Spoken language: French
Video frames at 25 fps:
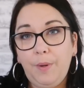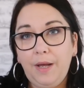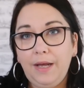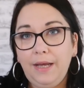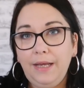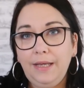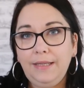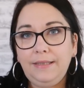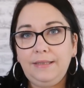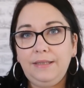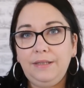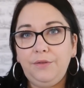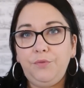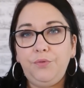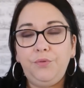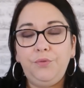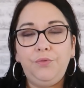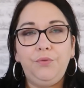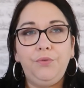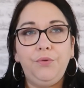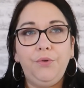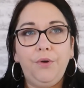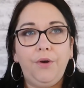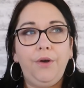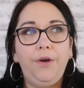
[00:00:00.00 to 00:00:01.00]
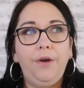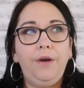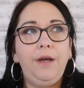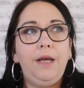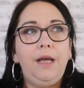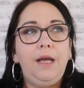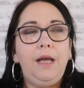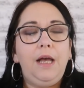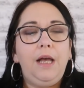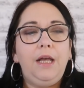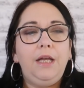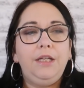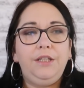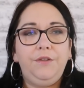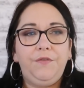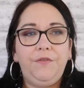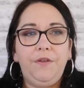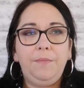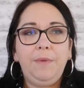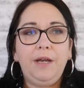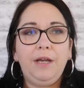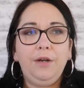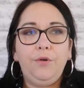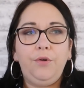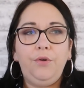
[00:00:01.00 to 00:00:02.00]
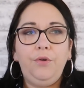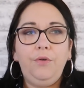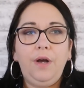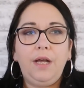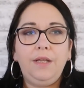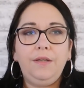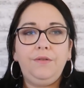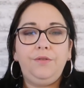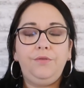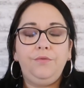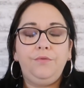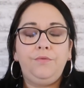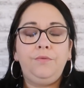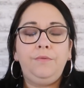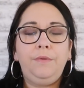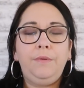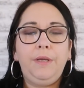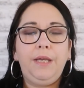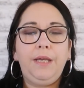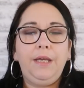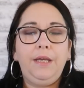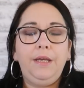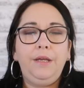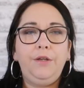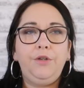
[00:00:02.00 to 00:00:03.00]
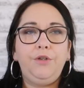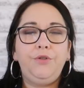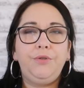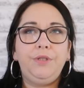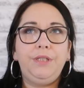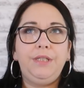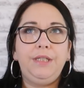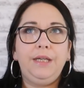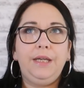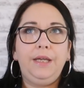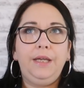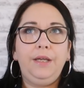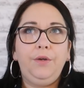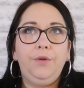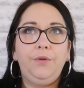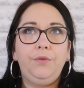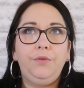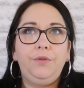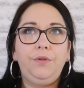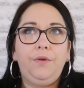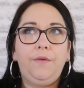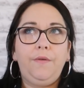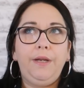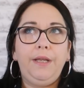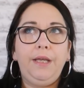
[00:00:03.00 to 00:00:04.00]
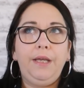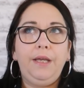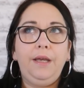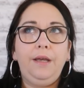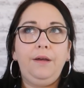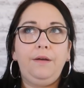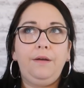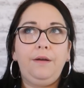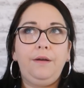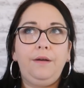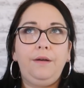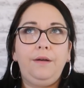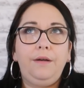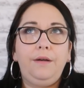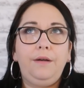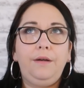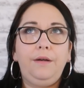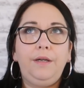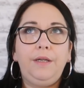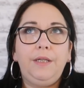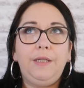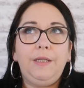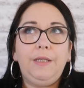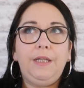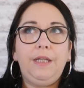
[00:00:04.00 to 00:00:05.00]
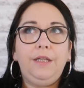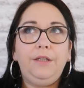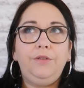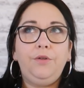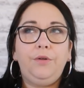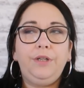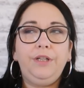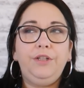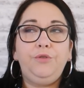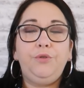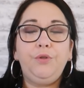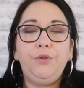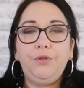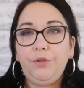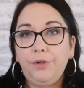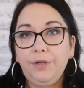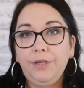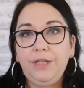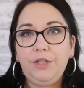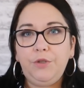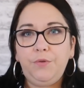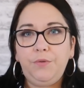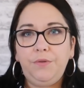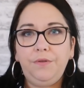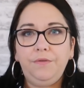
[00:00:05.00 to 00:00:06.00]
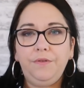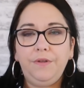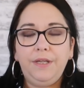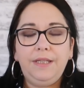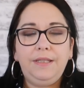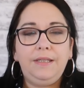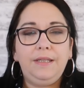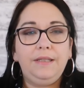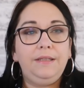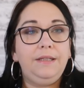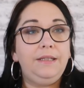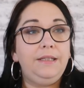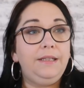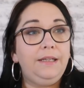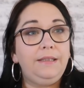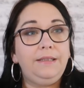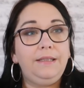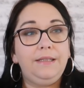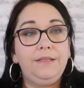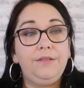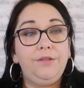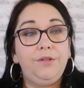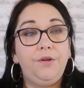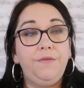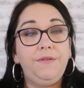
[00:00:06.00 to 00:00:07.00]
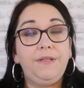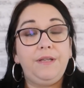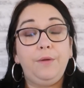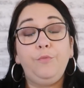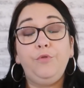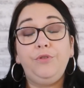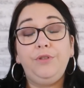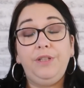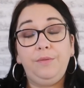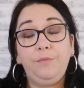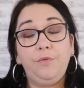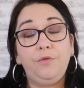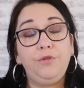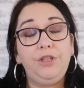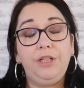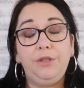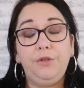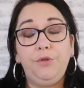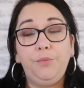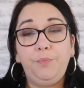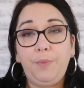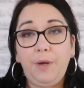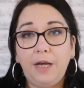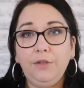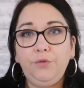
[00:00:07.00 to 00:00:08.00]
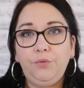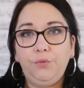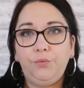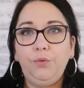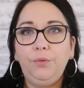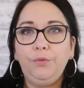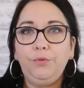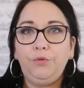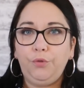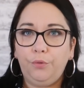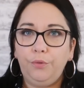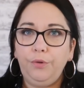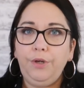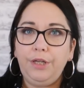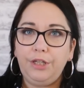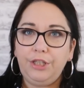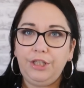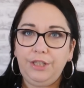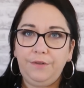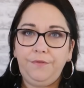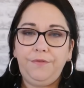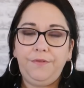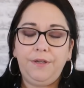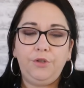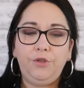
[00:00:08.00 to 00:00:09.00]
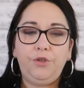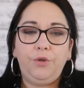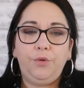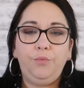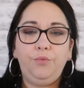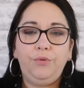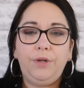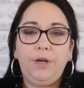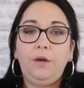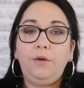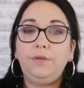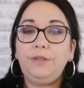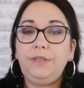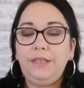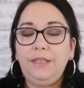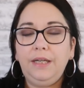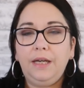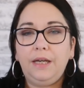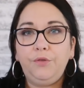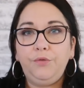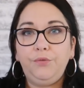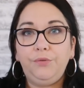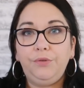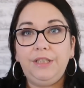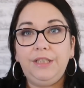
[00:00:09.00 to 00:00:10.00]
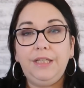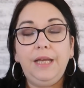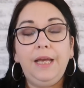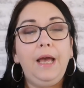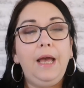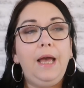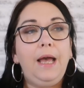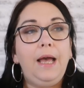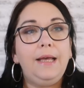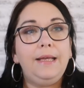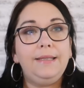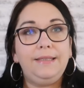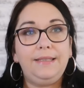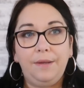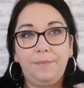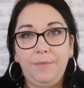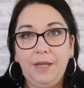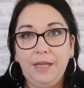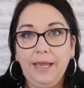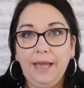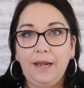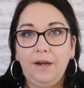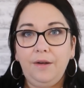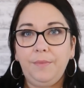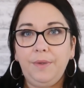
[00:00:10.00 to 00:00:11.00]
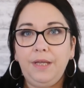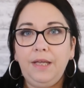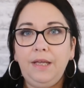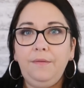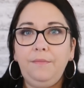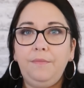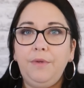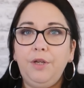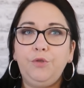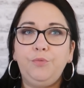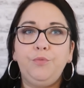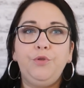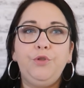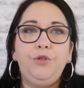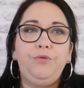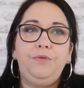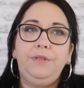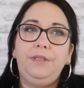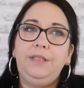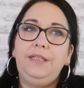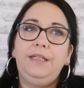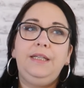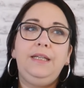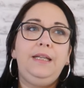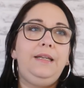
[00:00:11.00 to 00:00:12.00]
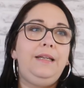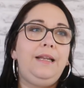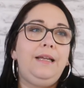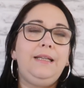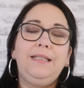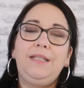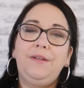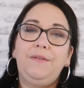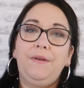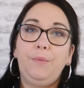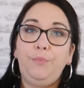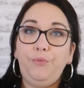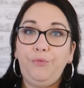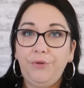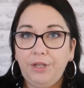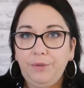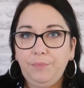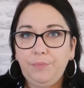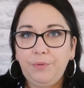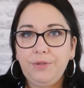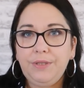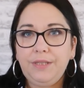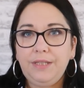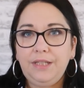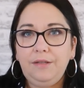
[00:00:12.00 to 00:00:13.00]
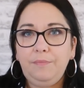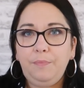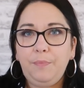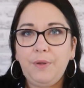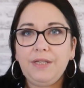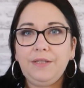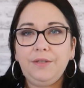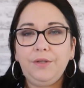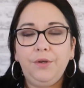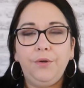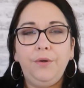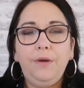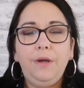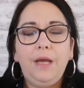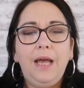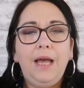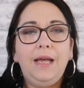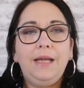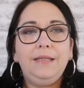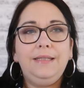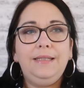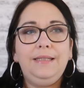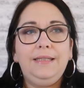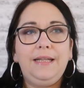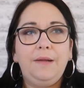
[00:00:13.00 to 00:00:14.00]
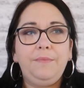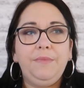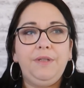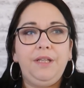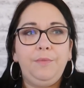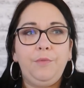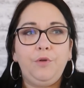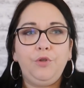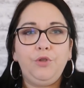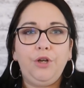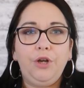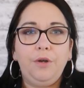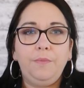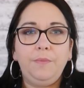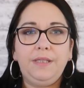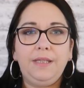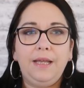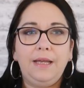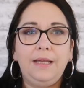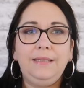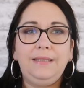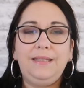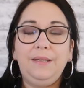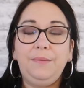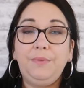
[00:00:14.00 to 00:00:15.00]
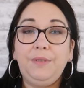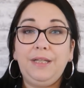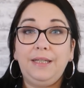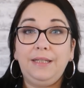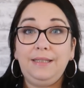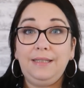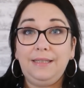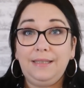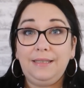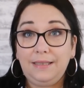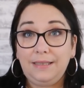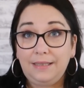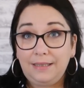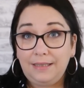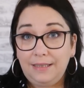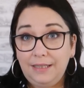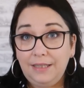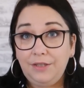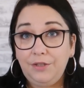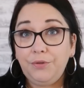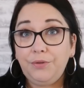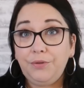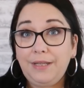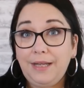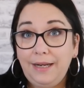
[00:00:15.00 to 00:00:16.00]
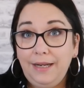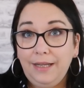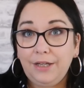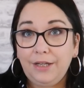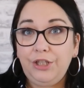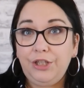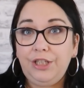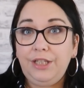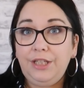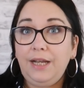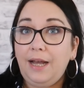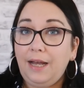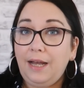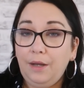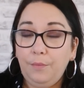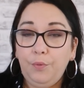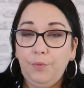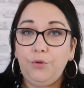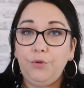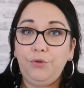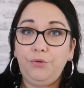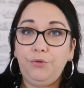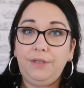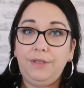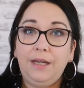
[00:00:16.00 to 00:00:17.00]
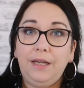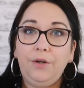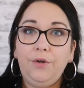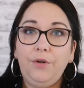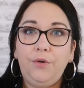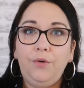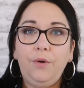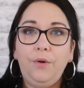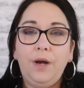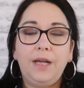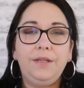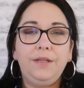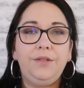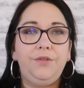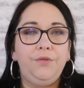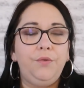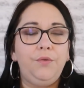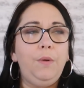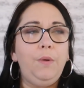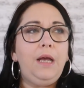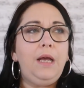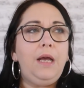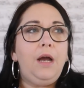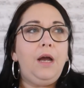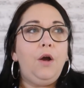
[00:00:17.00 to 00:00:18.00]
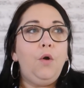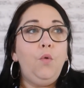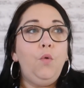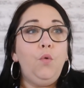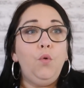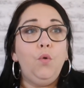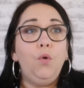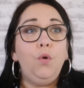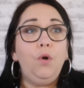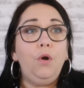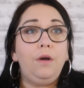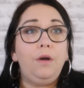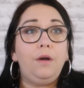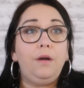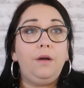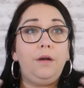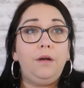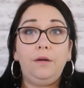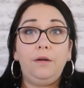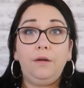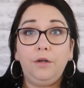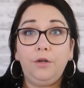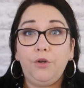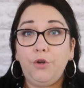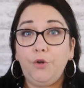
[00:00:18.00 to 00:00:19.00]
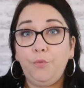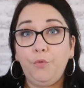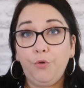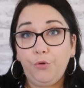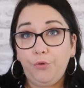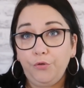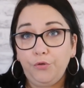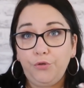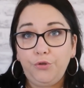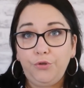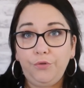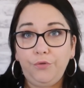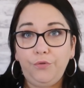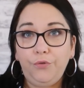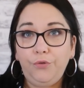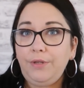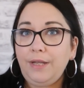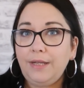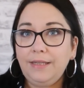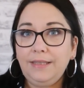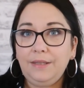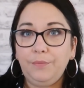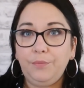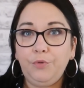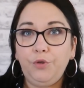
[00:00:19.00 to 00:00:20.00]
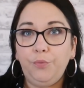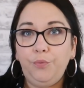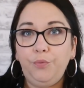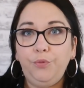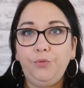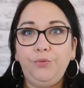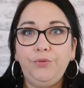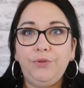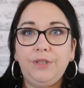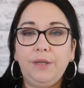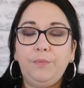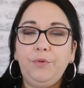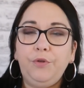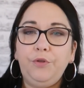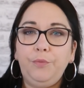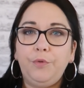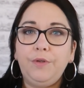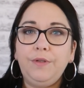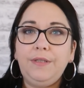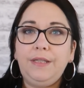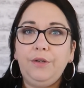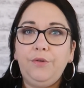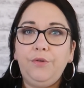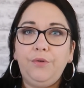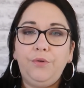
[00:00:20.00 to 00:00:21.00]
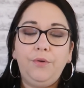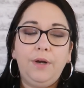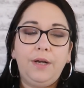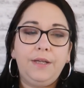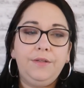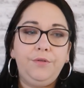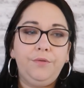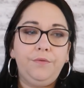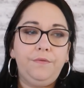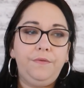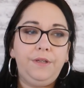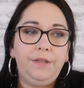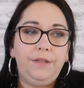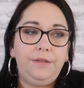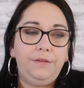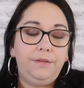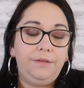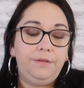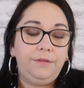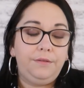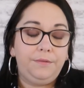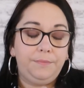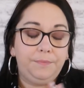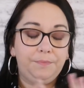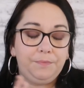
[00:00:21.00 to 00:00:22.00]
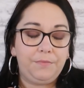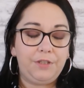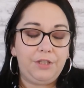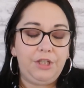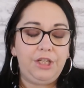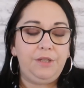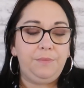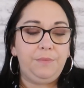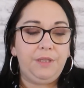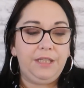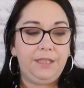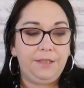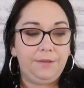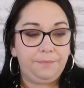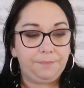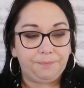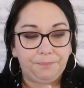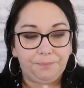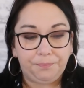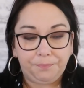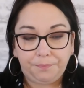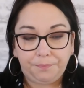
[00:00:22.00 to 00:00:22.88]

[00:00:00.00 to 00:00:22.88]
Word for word: pareil, c'est une horreur. J'ai fait ma coloration et je dirais que dans les, euh, dans les deux heures qui suivaient, c'était une catastrophe. Ça me démangeait de partout. Donc, j'ai fait un shampoing anti-gratouillis. Ça m'a calmé, mais je me suis dit, là, ça va plus être possible parce que si ça me démange comme ça, c'est peut-être signe d'allergie à un produit de la coloration ou euh, que mon cuir chevelu n'accepte plus tout simplement ces colorations chimiques.